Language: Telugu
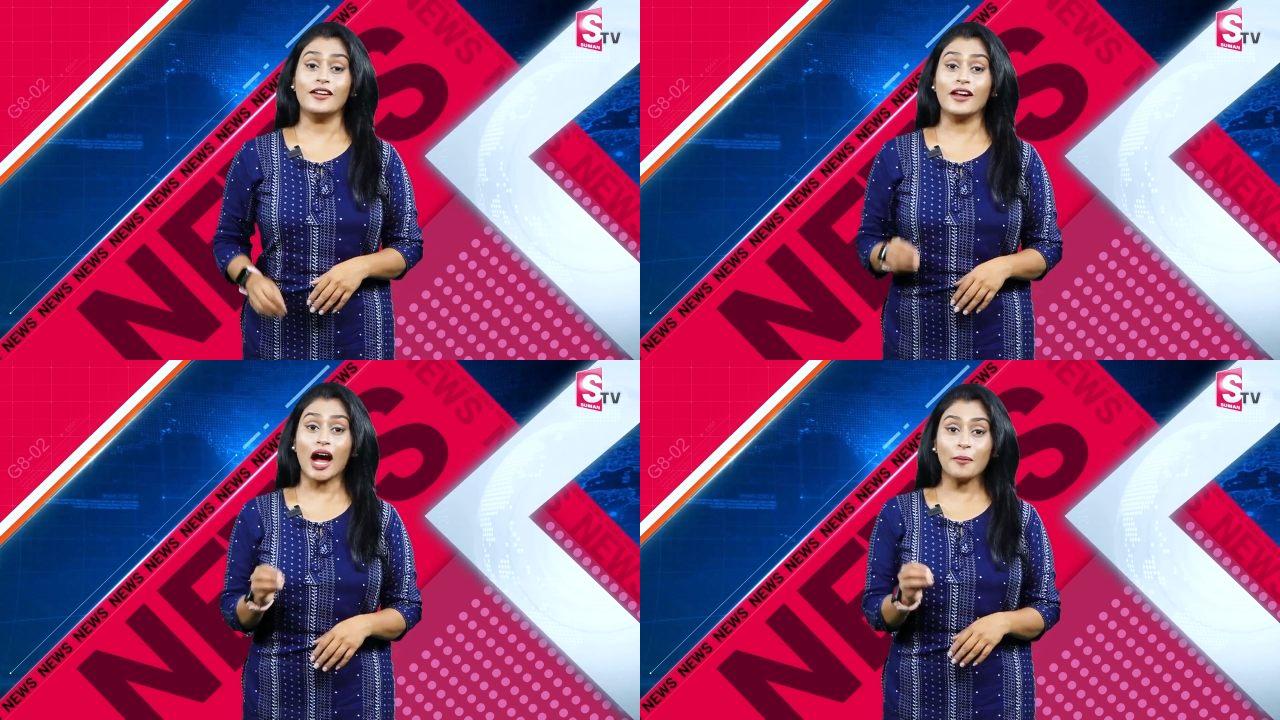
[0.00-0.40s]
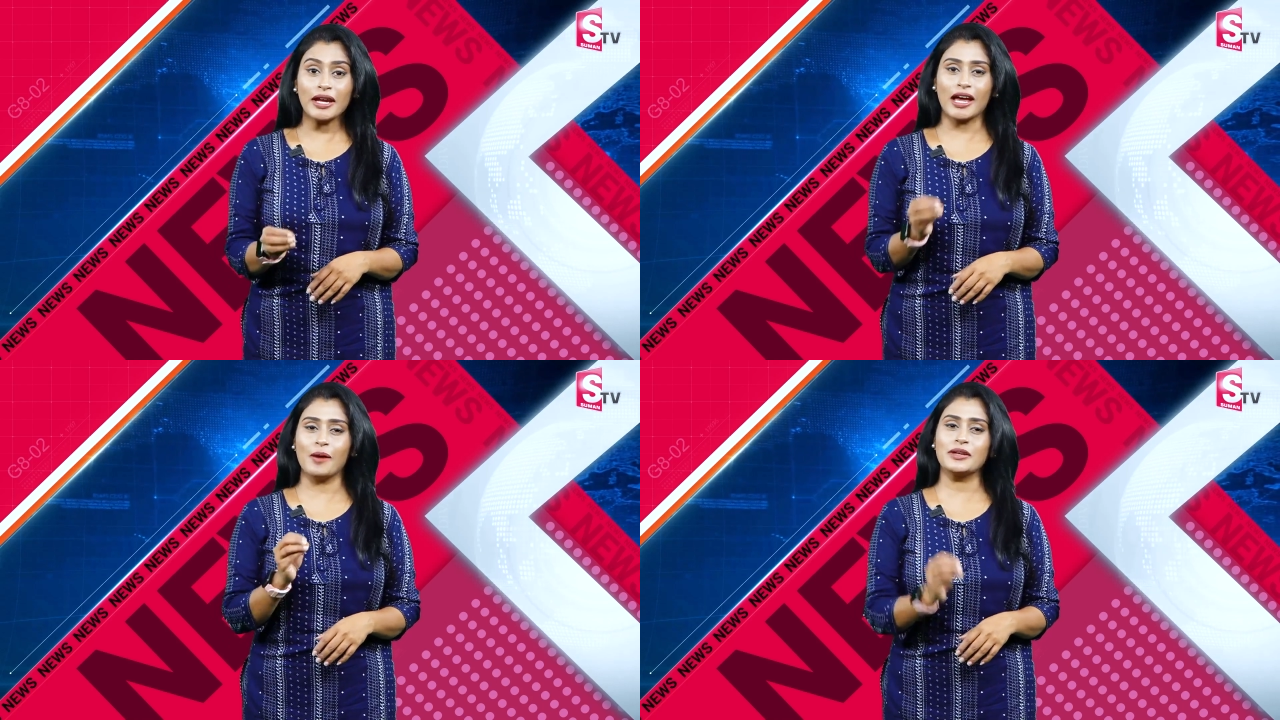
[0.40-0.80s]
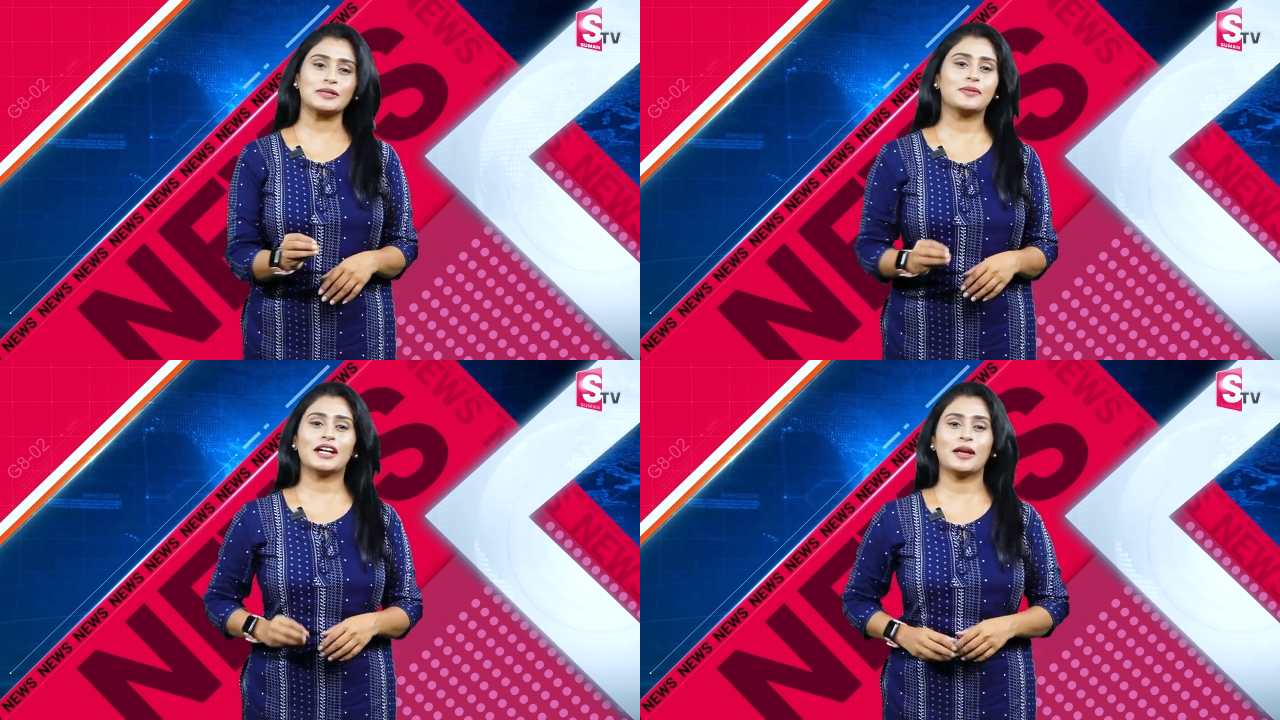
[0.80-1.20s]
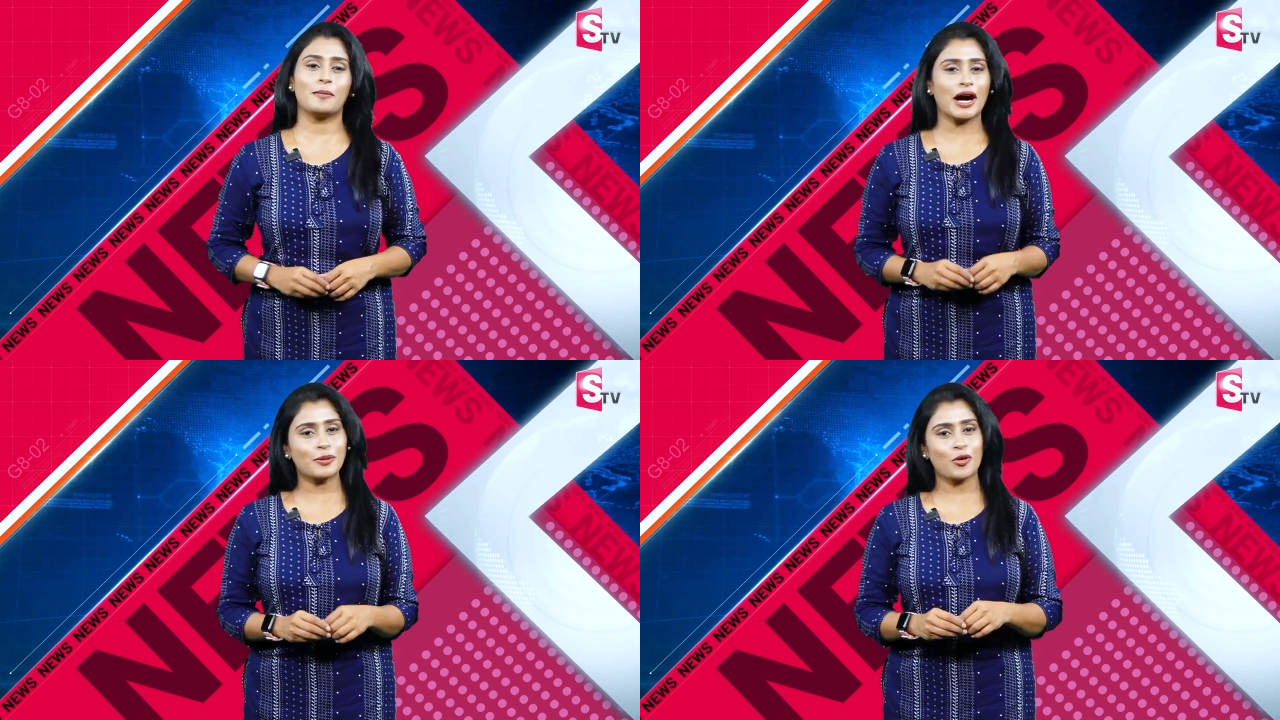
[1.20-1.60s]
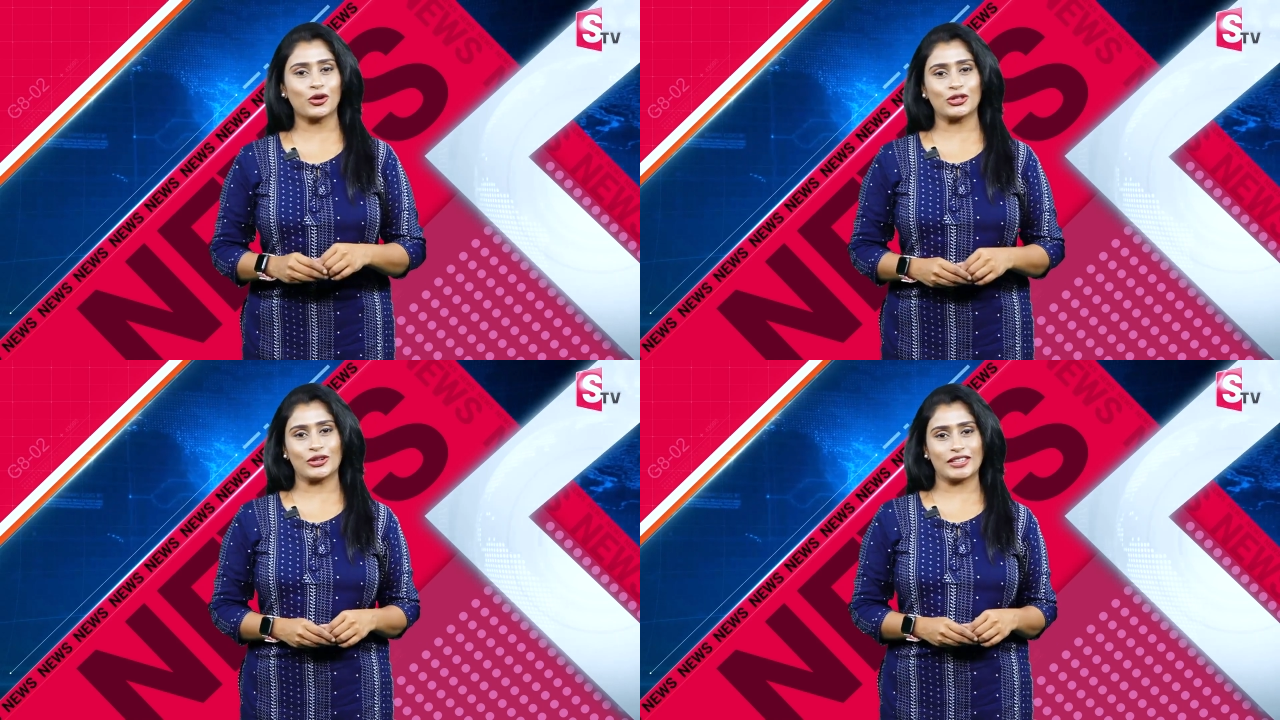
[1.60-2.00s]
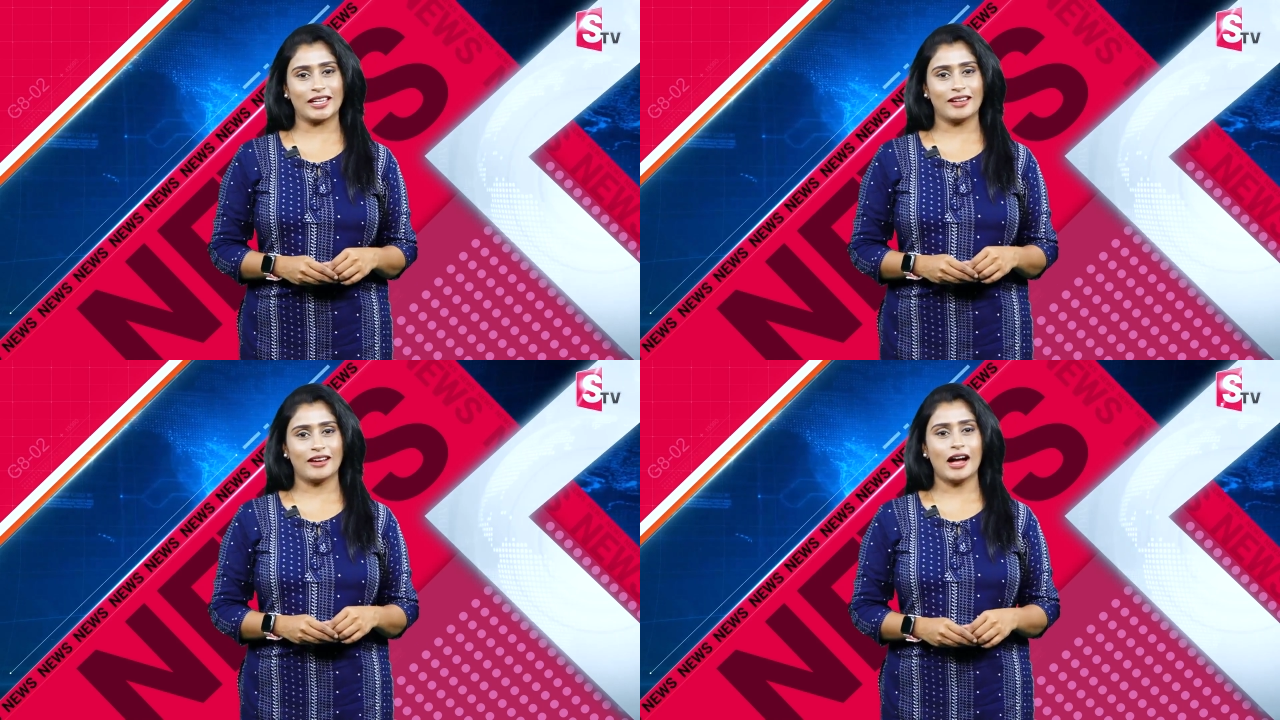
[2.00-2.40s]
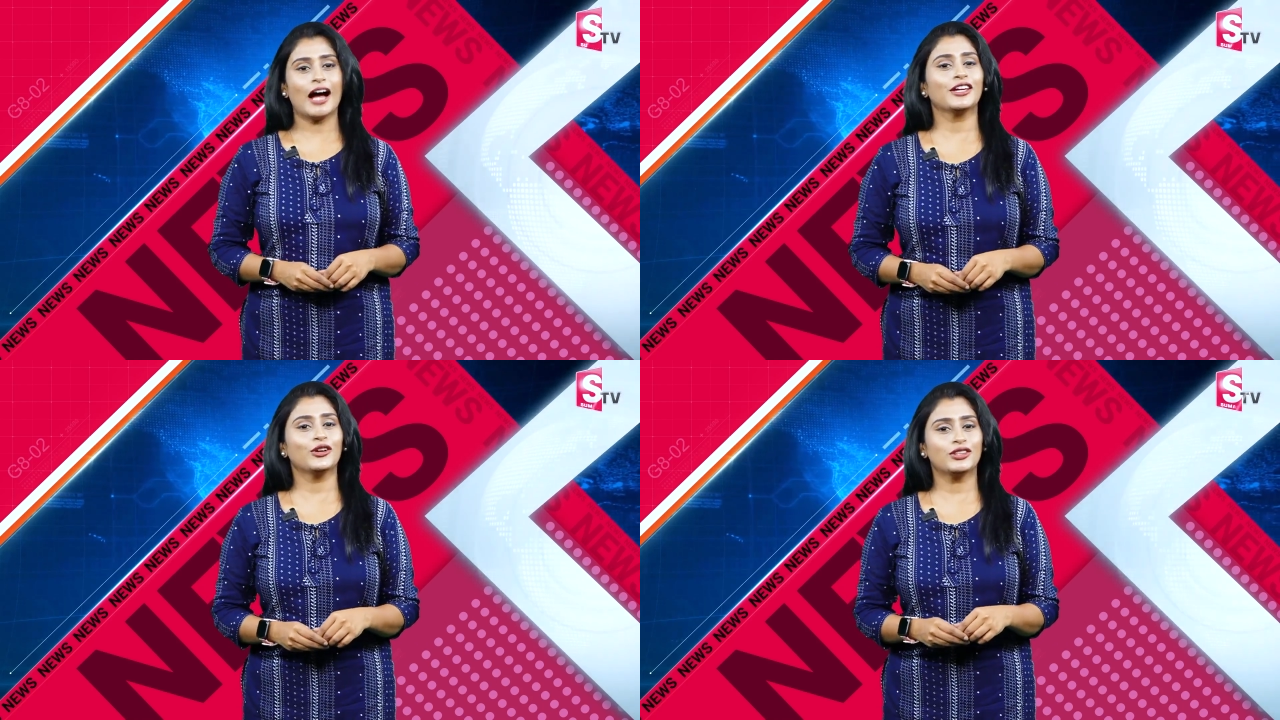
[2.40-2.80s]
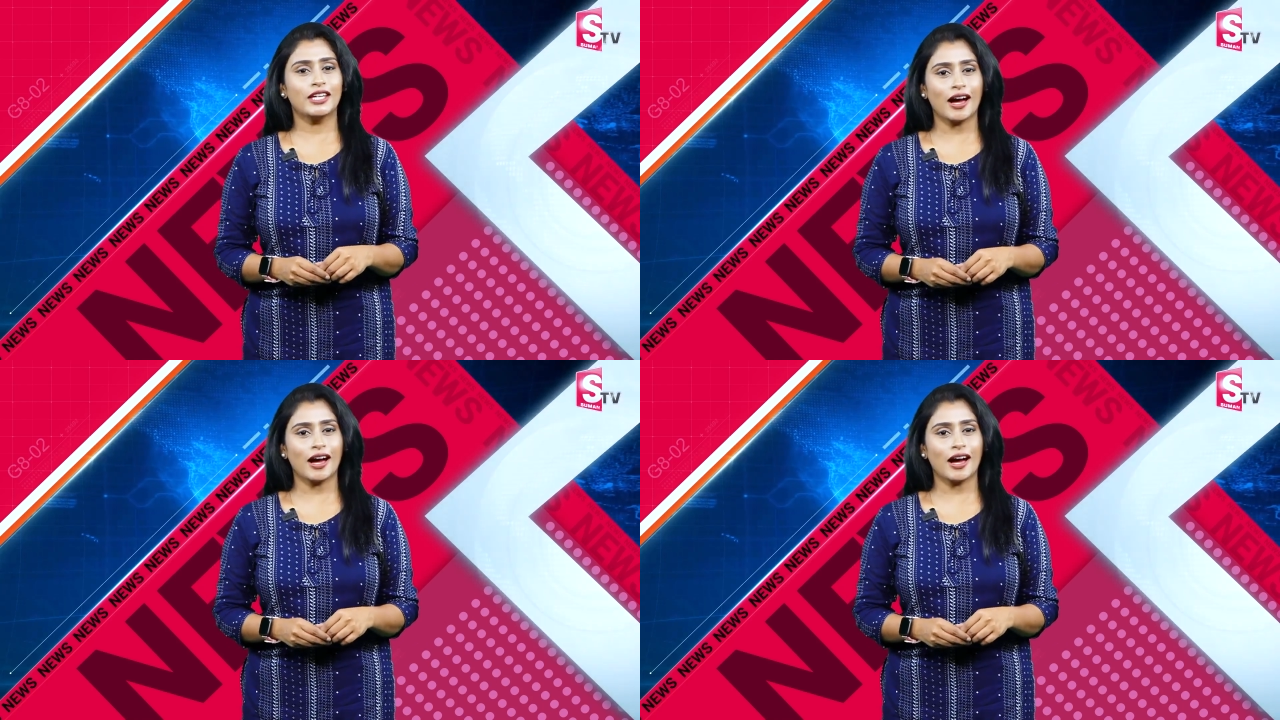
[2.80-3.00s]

రామనామ స్మరణ మార్మోగుతోంది అయోధ్య